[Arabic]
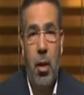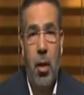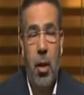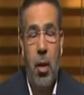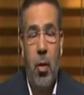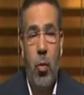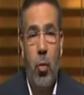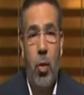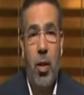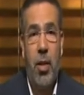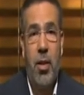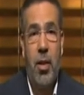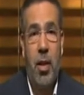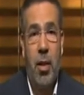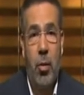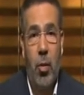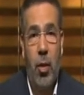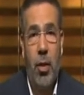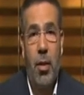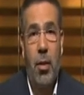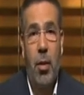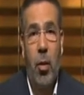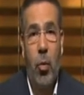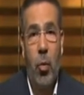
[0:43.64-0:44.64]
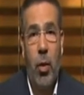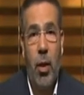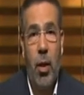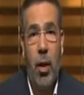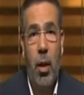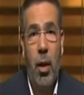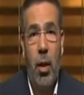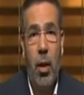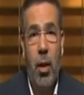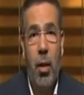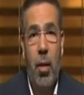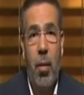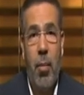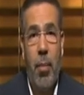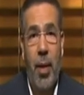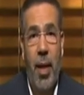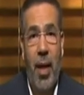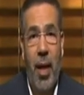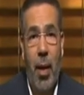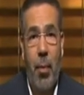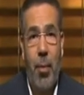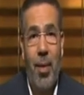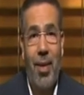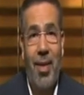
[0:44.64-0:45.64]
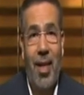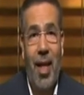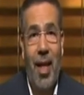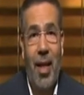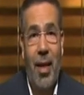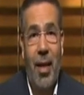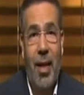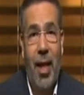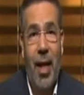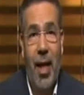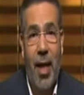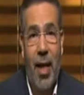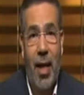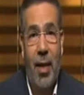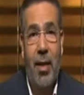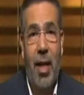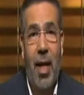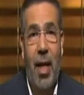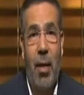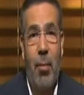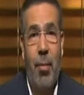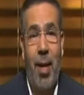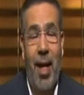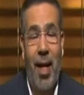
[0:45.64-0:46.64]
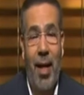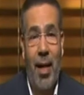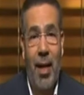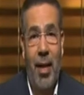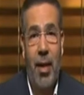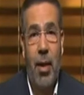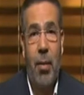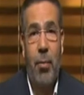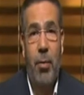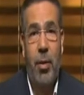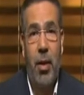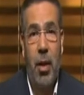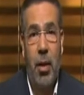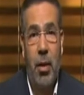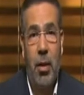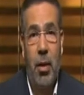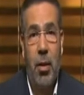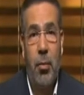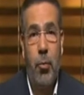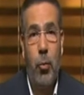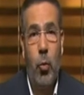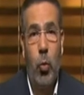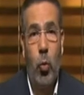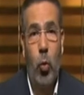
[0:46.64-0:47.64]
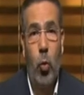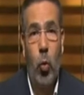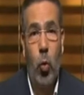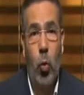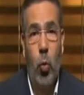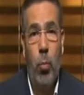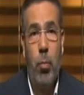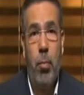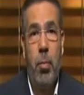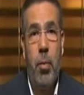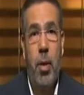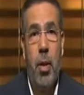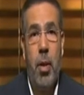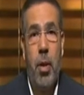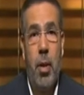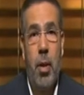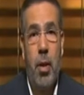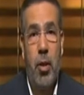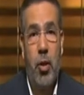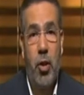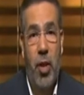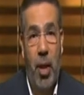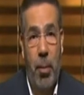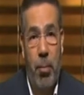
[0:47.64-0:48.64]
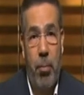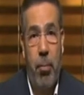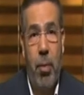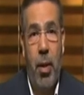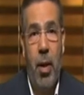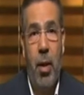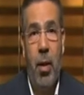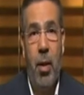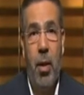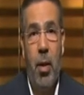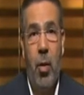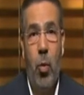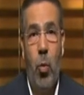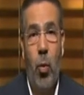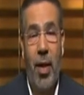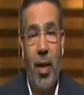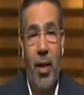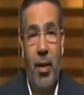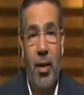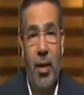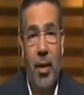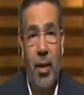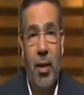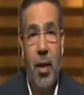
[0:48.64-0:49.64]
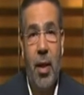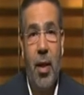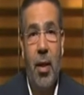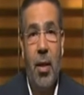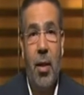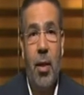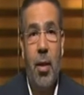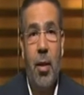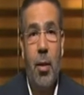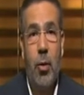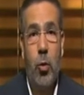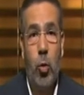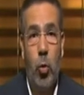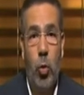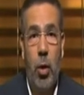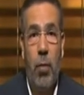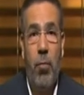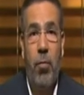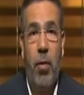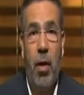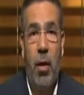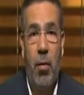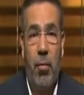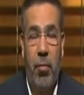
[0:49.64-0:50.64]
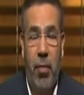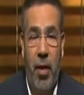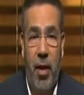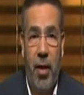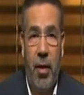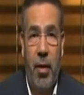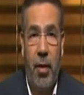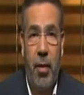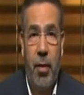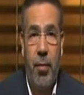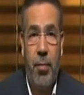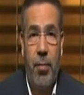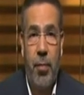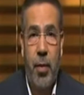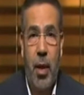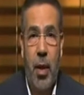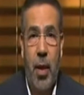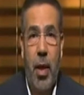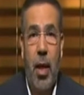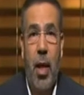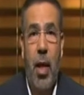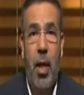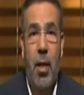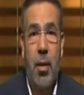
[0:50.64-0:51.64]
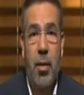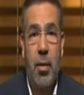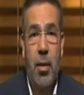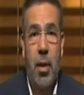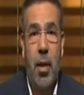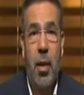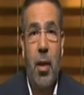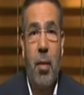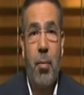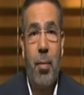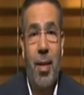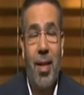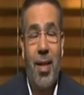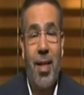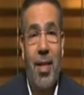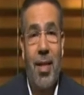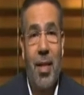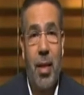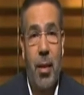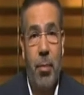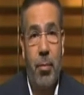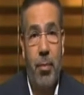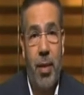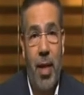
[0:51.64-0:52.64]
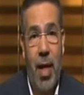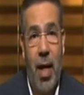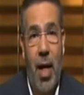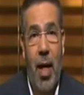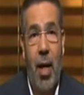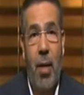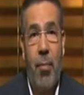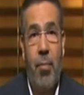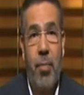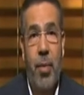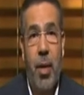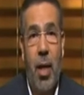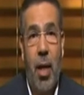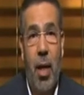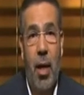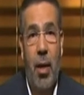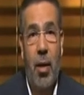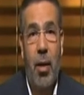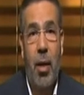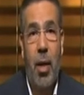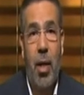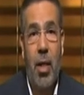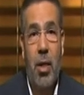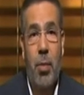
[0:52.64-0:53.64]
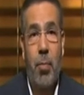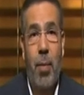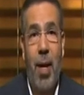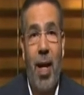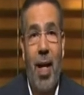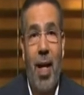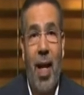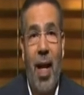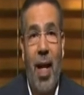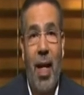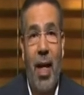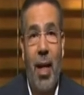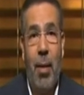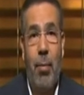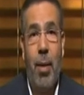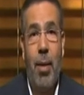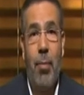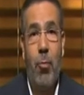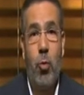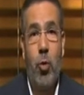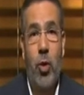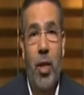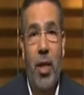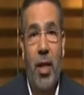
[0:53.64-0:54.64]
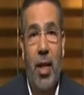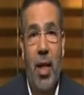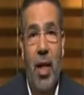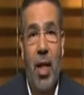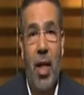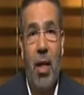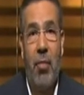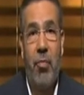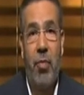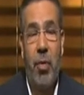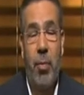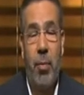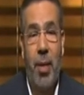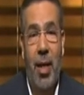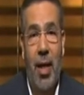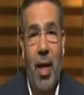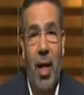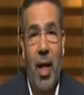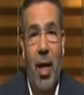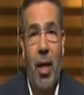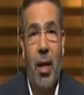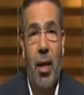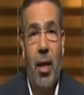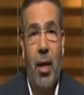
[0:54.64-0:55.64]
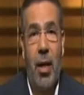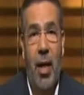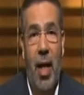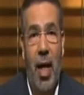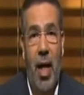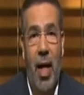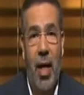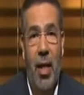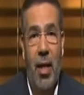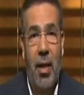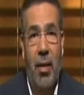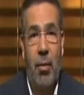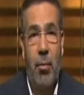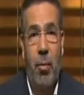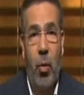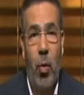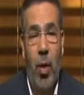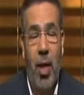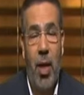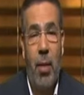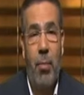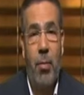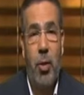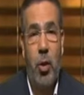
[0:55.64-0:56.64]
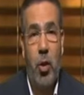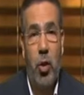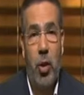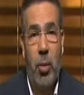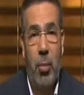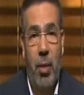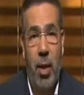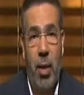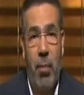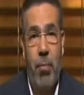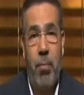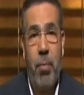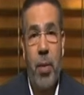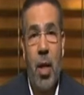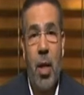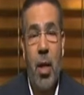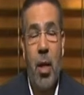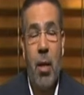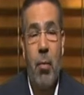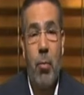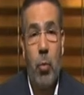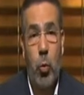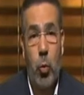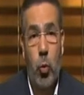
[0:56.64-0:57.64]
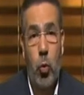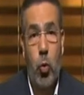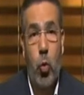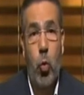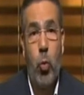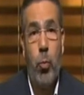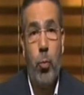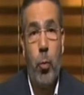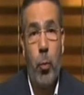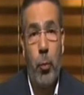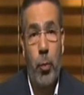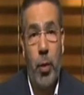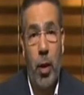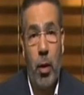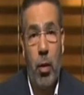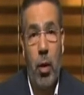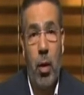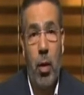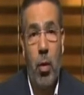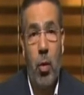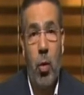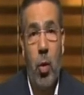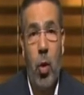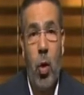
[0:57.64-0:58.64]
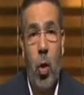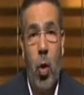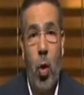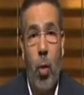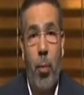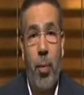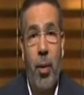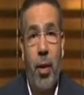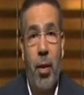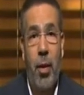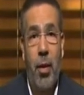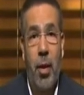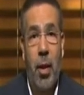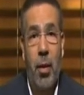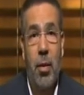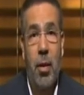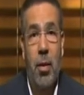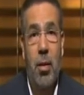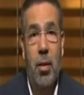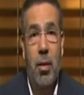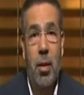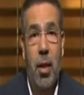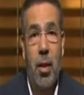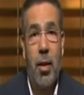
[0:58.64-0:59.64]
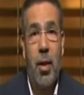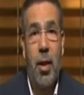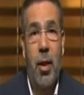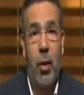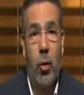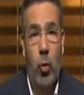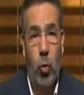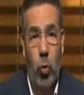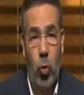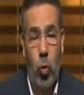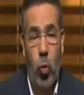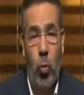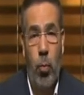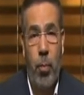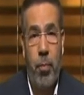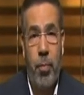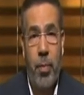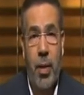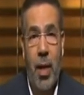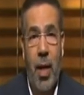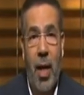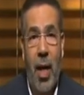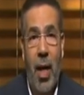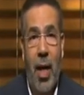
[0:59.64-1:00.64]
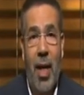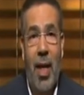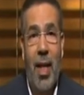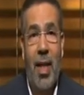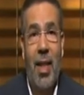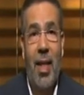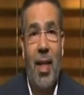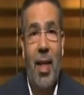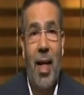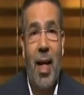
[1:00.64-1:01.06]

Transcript: ولسنوات طويله غابت الجهات المعنيه بتقديم نجوم شابه وجديده تضيف للفن الى ان ظهر مركز الابداع الذي اصبح العلامه المسجله في مجال رعايه مواهب الشباب باسلوب مبتكر وبقياده صانع النجوم الذي لا